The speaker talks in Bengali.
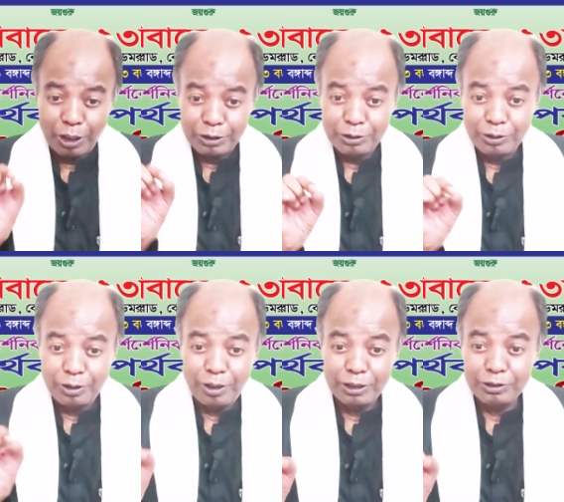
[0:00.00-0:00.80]

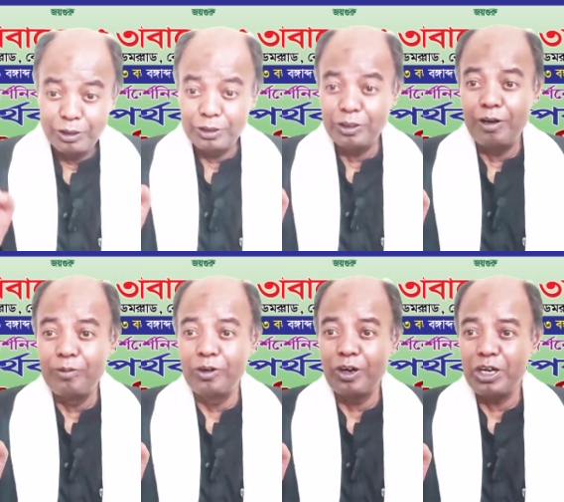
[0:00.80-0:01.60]

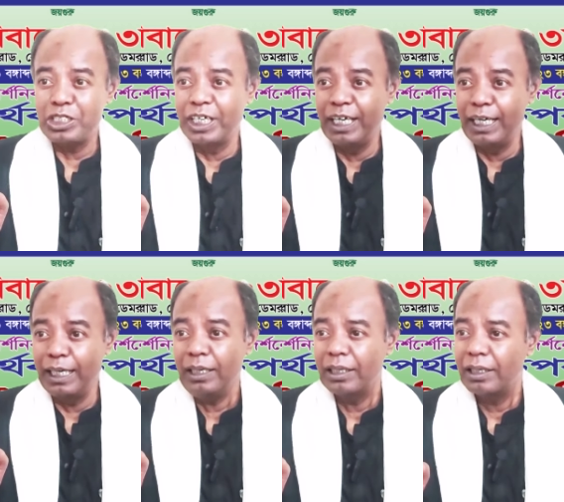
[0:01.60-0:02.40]
সপ্তরজতম রসে
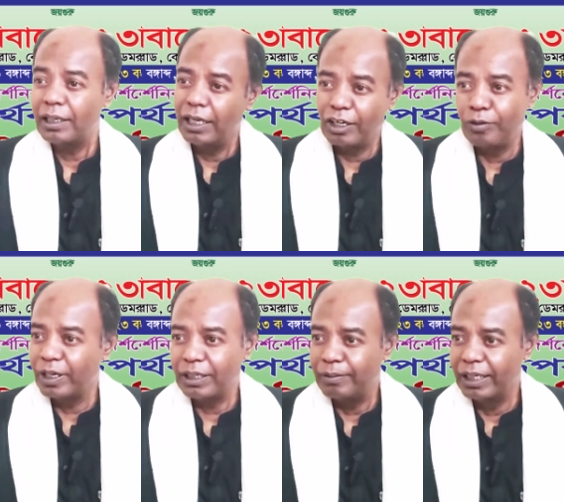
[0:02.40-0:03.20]
এরকম
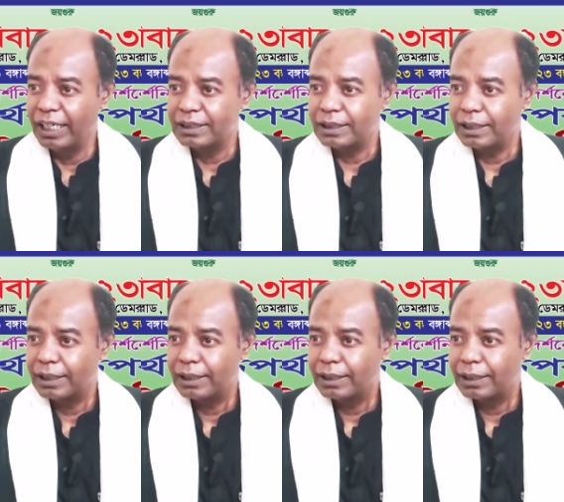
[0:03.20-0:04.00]
একটা বাণী আছে
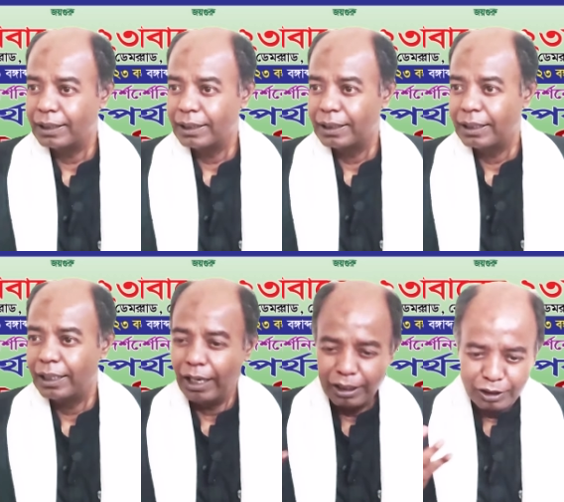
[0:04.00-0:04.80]

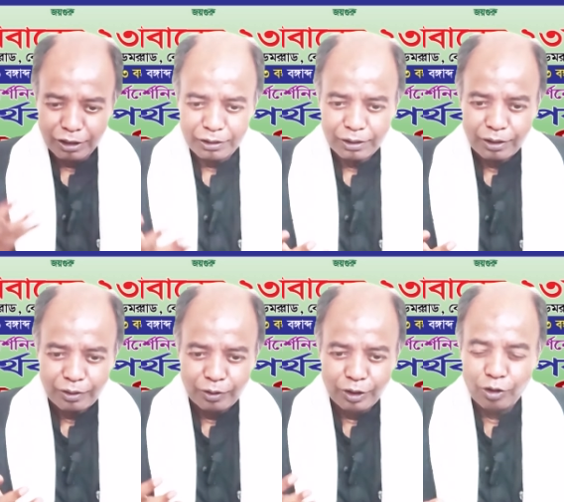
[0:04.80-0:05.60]
অর্থাৎ
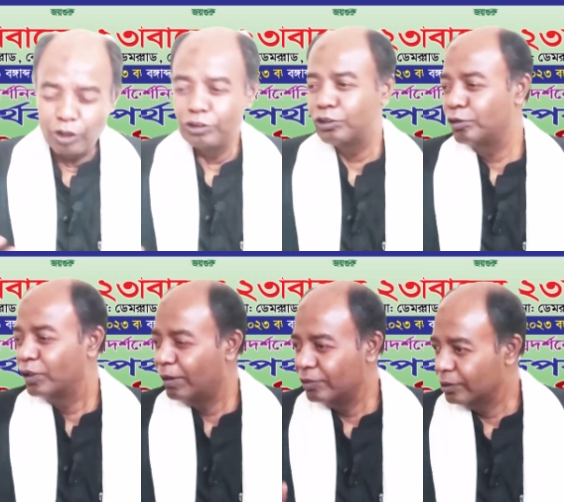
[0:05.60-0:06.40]
ওই রজ
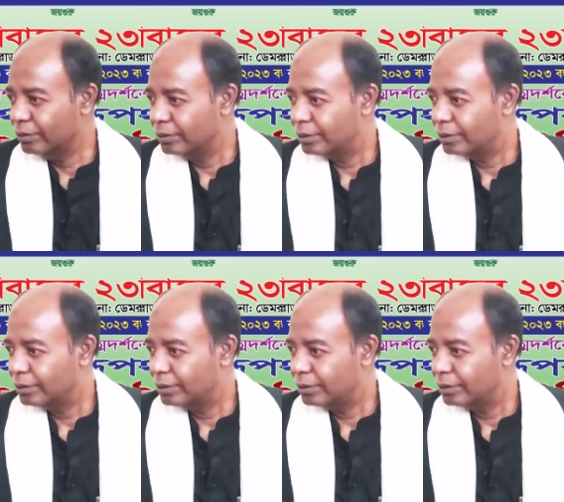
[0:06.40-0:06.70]
সুধাম